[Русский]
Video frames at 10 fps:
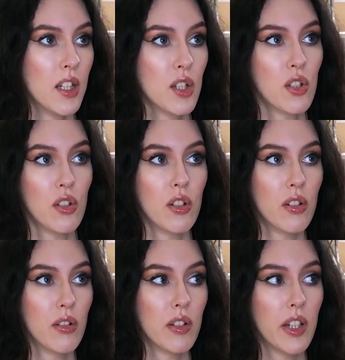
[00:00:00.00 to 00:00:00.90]

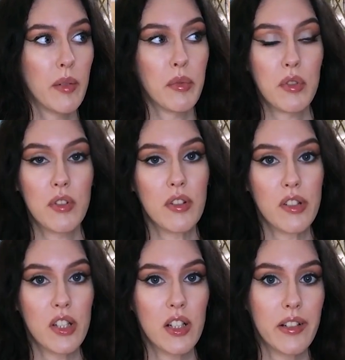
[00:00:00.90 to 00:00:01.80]
что я просто
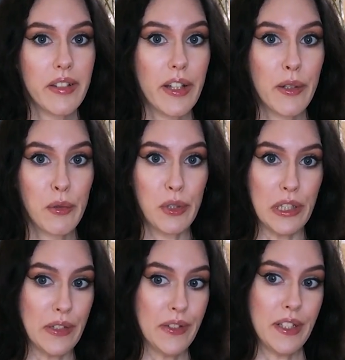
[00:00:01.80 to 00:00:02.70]
решила
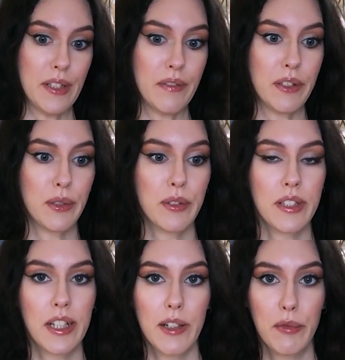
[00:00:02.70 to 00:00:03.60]
нарушить все свои
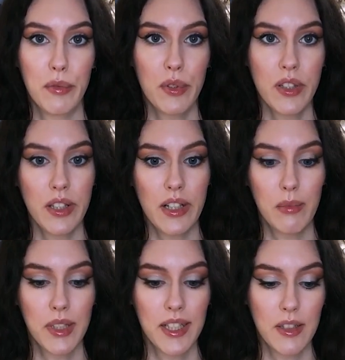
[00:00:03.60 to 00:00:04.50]
зоны комфорта,
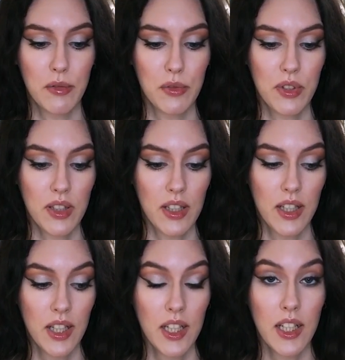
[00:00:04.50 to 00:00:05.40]
рамки комфорта
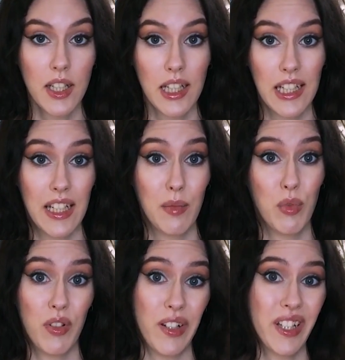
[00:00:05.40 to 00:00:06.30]
и
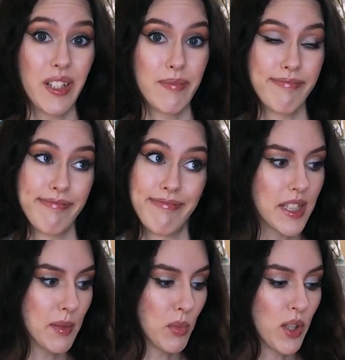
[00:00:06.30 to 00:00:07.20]
намуливаться.
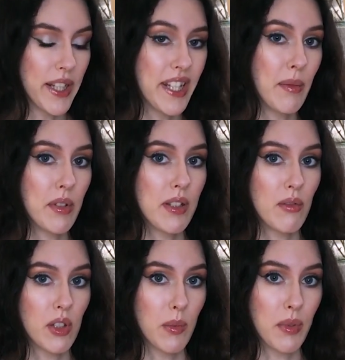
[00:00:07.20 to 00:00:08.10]
Тем более тема
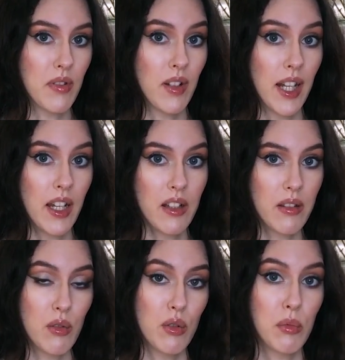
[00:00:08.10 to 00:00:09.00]
сегодня позволяет.
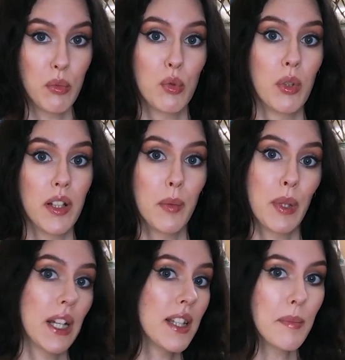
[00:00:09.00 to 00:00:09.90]
Сегодня мы будем говорить
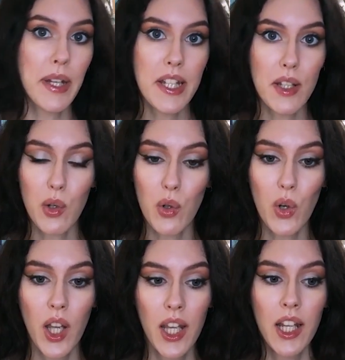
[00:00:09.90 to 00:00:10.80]
про
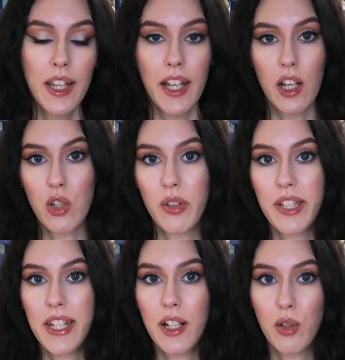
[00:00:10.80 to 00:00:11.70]
косметику. Так что
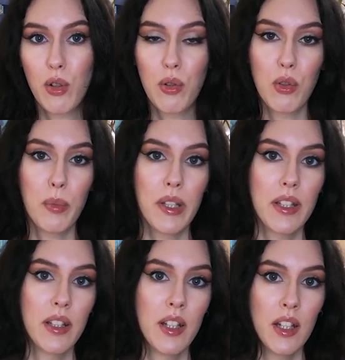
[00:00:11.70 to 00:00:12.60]
те, кто любит